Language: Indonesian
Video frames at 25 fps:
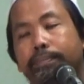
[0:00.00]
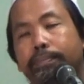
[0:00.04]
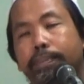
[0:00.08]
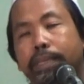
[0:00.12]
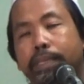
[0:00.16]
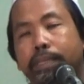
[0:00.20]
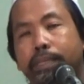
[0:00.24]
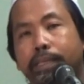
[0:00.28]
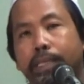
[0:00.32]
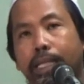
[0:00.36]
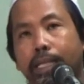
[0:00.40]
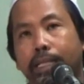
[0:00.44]

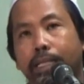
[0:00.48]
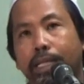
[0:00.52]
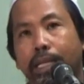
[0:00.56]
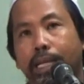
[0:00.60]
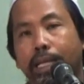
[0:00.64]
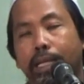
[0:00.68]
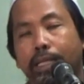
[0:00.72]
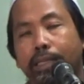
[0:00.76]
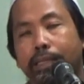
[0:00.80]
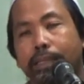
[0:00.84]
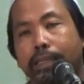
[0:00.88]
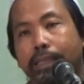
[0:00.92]

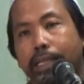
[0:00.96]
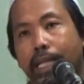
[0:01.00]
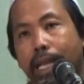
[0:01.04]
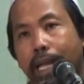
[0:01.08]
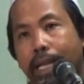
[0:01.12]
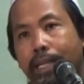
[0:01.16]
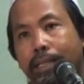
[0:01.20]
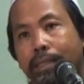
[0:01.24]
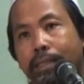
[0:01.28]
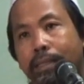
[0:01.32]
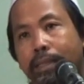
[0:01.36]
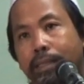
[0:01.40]
penjaga
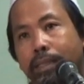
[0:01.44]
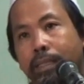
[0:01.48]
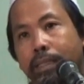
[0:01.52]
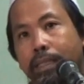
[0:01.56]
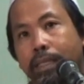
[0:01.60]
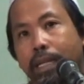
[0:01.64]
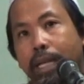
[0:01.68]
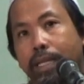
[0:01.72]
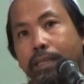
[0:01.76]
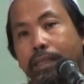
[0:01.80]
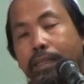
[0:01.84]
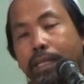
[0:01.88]
siang,
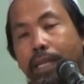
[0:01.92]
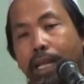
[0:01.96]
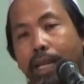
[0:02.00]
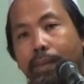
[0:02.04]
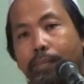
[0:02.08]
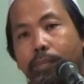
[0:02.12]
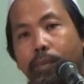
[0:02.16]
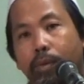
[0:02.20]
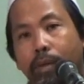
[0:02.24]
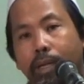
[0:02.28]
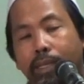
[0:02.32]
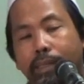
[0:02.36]
nanti
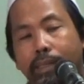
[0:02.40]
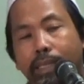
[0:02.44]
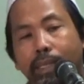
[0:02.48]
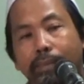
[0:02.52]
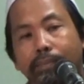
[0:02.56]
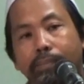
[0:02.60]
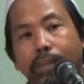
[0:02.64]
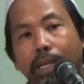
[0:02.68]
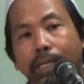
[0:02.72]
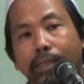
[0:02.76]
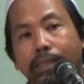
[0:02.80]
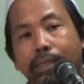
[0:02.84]

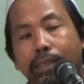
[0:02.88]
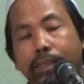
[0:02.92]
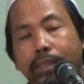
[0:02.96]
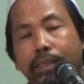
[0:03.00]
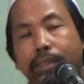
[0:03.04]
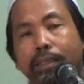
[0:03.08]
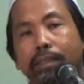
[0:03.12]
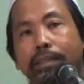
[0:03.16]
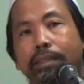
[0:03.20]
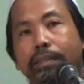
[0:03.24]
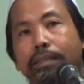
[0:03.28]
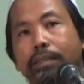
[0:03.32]
laporannya
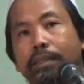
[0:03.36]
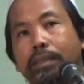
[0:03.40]
pagi.